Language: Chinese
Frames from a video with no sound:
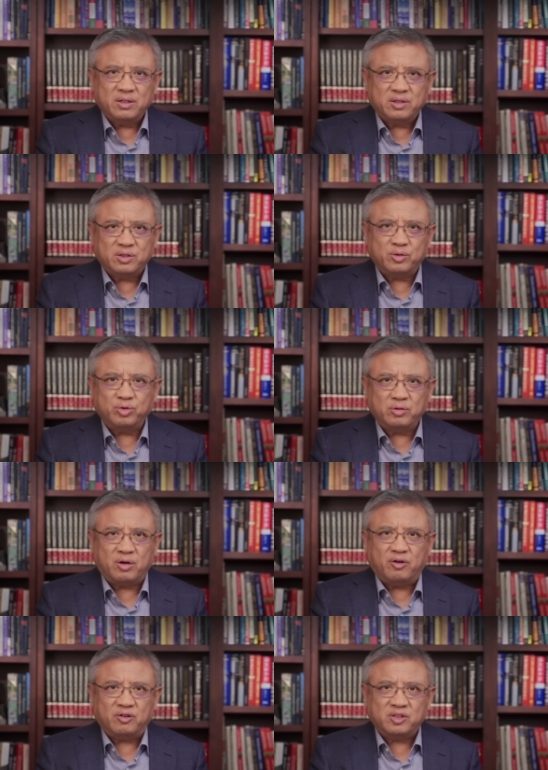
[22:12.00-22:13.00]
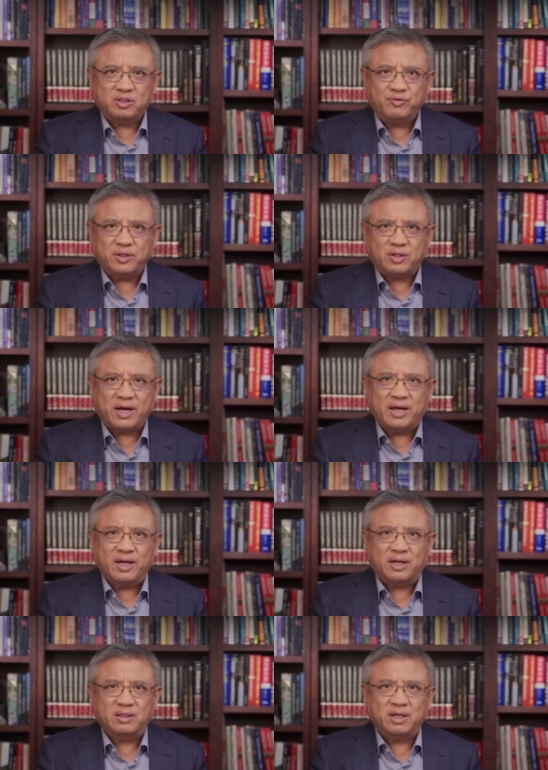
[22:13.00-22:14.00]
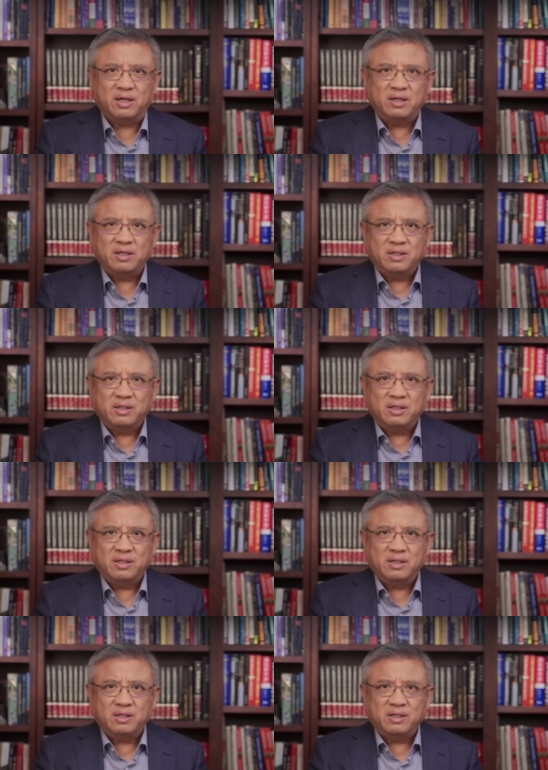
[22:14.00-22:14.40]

释出到释放到海洋的